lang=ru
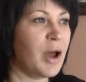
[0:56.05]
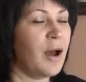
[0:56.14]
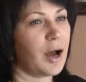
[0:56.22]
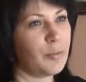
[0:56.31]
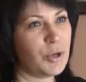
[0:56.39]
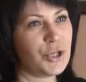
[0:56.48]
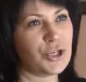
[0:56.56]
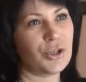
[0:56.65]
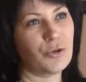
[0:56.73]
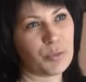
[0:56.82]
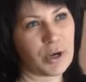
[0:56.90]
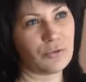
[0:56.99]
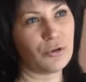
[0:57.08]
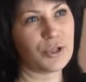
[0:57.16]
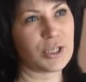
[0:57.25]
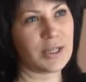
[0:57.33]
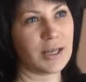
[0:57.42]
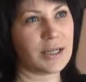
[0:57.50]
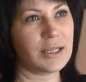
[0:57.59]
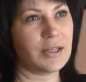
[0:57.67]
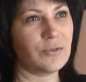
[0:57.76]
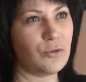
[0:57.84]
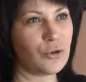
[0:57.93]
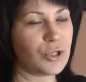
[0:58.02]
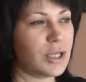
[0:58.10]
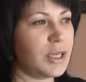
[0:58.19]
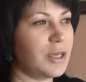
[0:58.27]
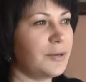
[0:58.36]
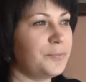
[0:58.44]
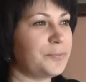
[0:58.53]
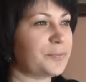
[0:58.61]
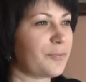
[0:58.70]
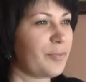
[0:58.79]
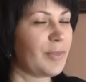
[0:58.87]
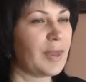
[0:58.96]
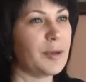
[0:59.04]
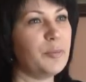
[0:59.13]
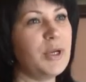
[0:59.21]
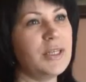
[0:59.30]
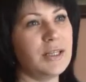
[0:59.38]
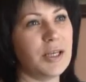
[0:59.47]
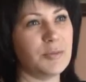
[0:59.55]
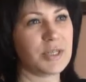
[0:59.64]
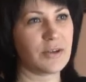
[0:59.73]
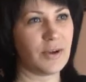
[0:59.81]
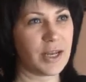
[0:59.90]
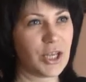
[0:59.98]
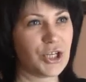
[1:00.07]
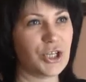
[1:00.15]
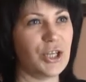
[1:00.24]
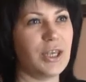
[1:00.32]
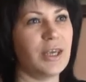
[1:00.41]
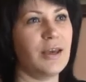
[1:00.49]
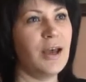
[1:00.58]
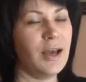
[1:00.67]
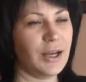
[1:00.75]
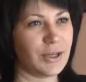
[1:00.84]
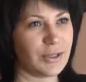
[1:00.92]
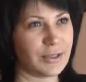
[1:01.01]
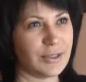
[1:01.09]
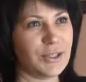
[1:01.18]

Обычно он проводится на открытом воздухе, мы делаем скворечники, э,